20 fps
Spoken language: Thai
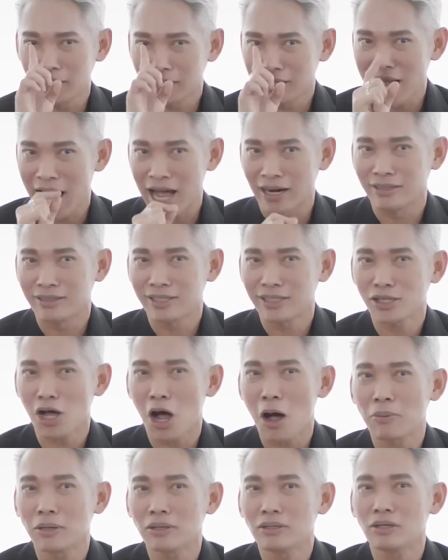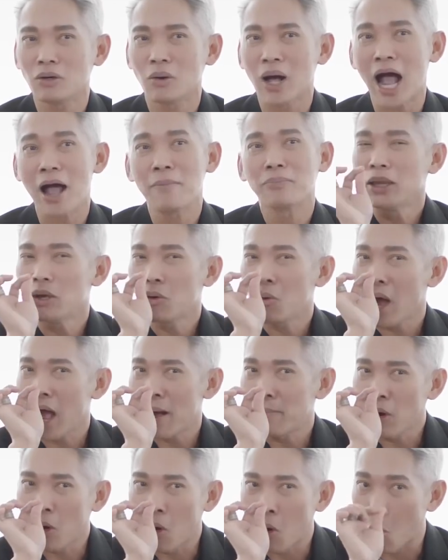อีกอย่างนึงที่ชอบก็คือว่ามีค
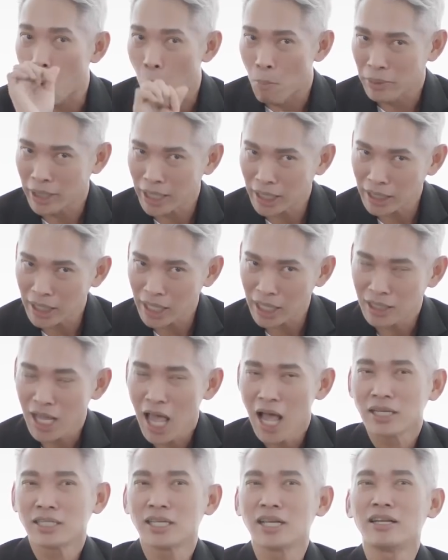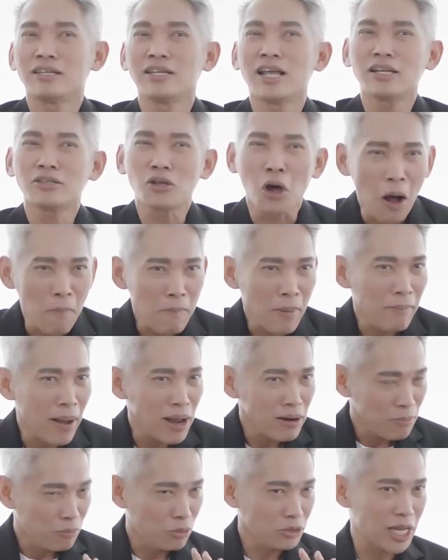วามขมนิดๆฉะนั้นเนี่ยชอบ
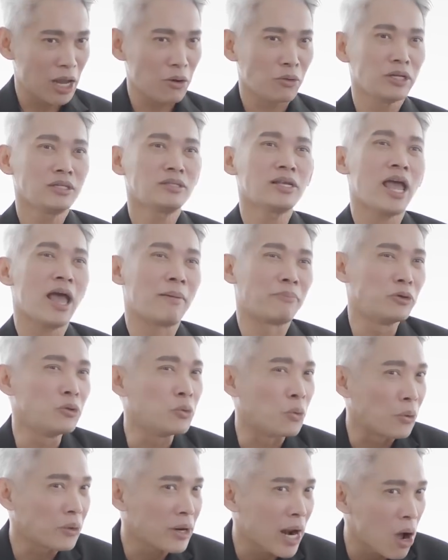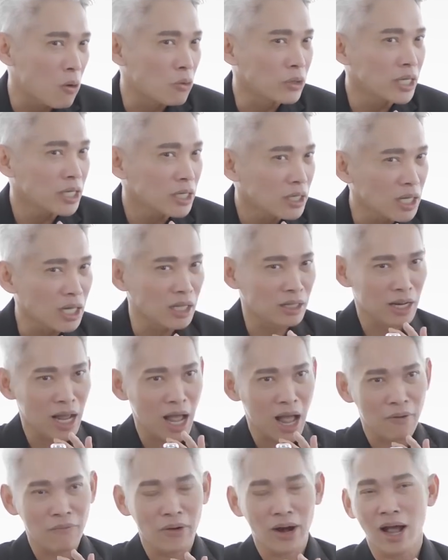มากๆเลยผู้ชายคนนี้จะแอบดุเรานิดๆ
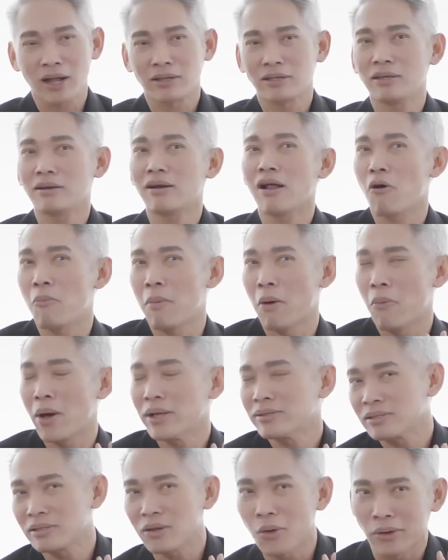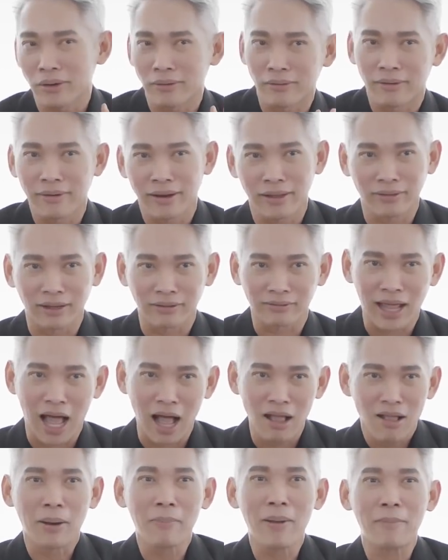นะฮะเวลาที่เราแบบว่าซนอะไร
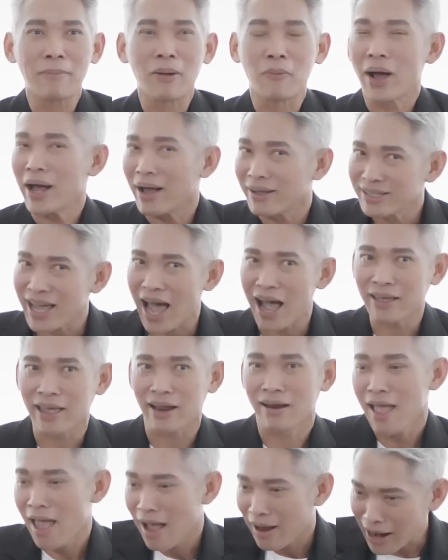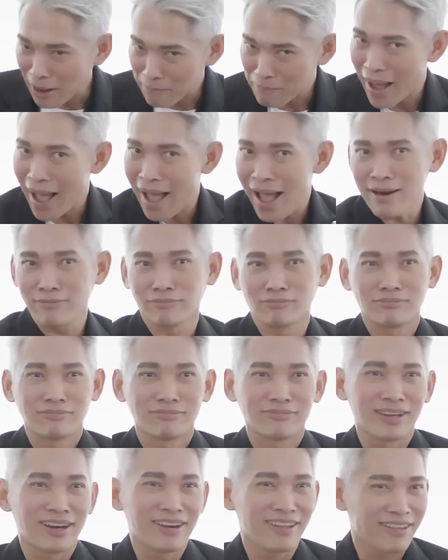ต่างๆประมาณแบบว่ากระชากแขนกลับบ้าน
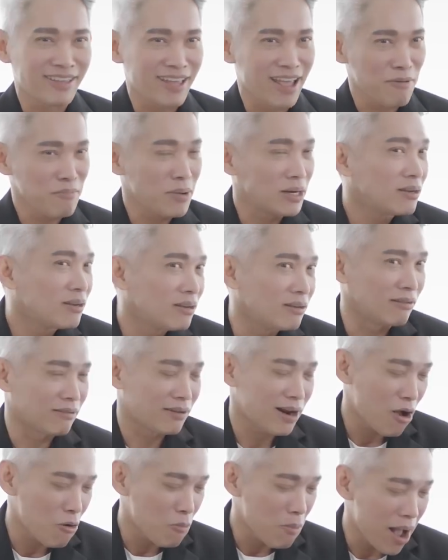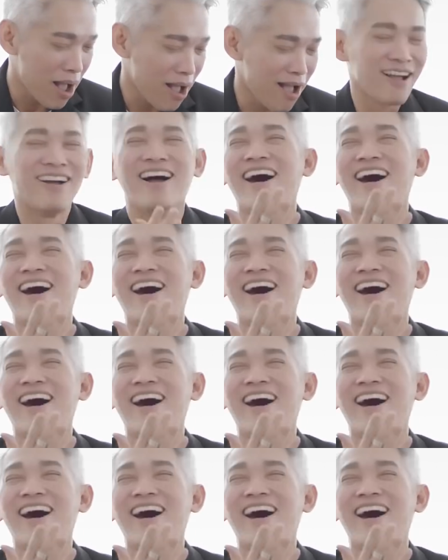อะไรอย่างเงี้ยเหมือนหึงเราบ้าง